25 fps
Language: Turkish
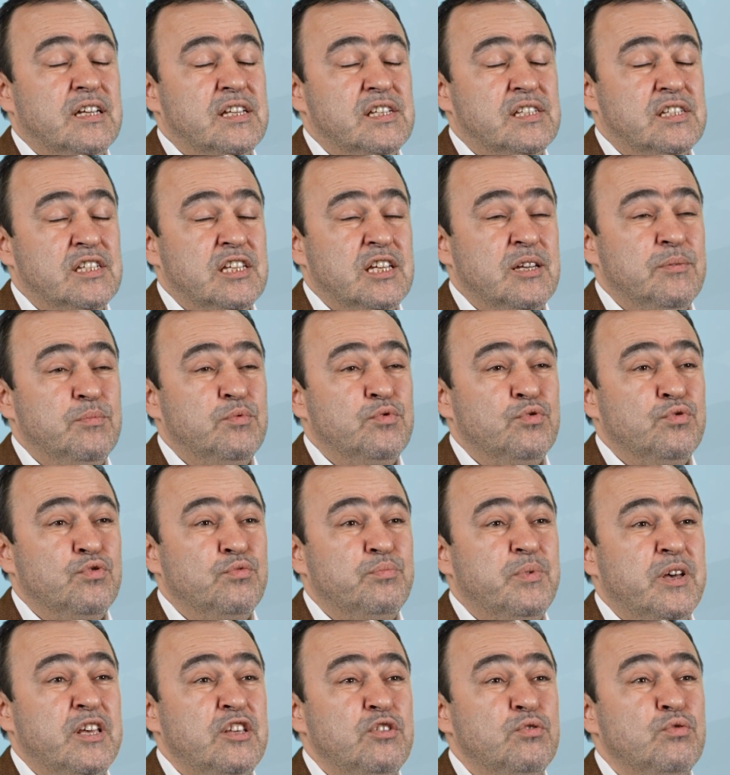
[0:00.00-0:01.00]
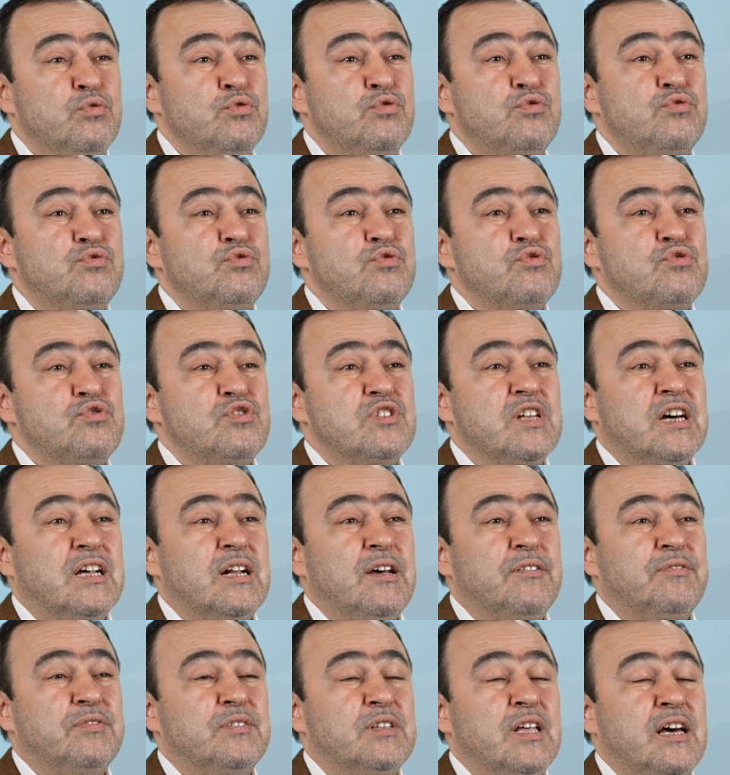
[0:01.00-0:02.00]
reisi İbni Übey 300
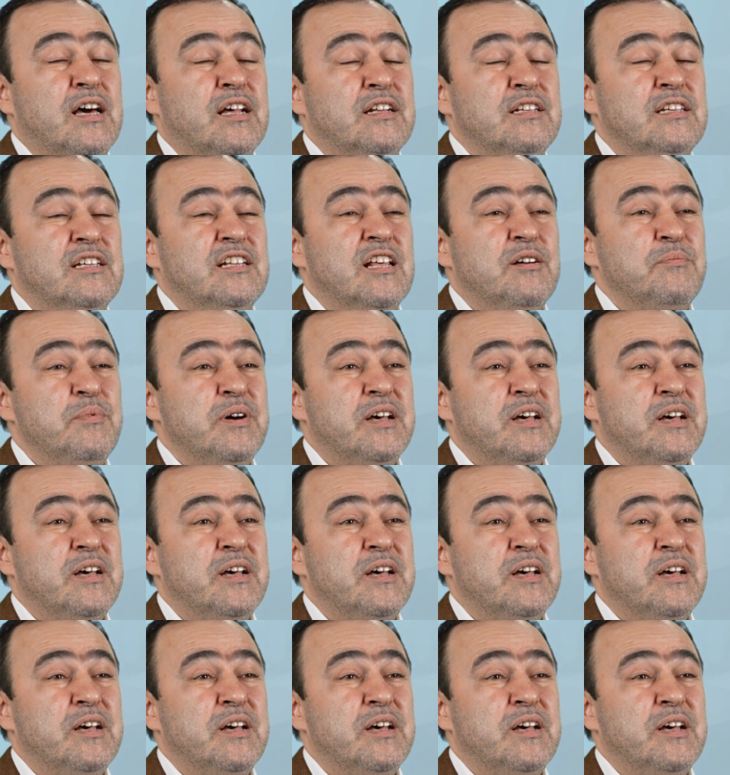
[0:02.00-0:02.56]
taraftarıyla